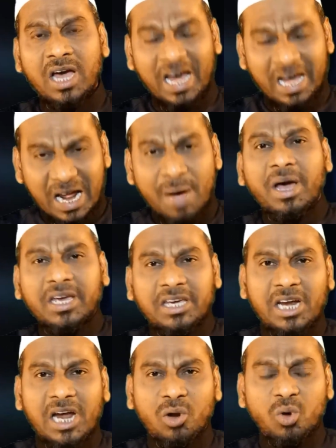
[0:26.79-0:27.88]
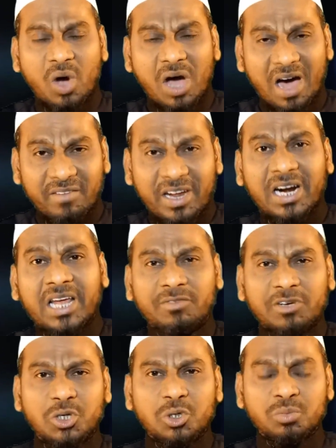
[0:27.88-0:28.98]
ஹராமாக்கினானோ அவைகளை
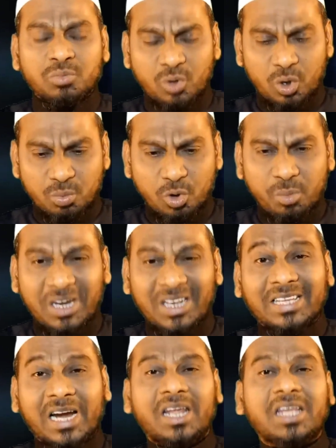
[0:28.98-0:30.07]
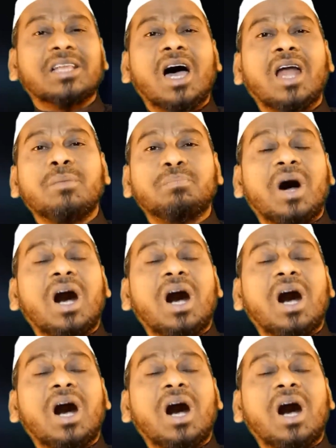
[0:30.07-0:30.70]
விட்டும் ஒரு மூமின் தன்னை தானே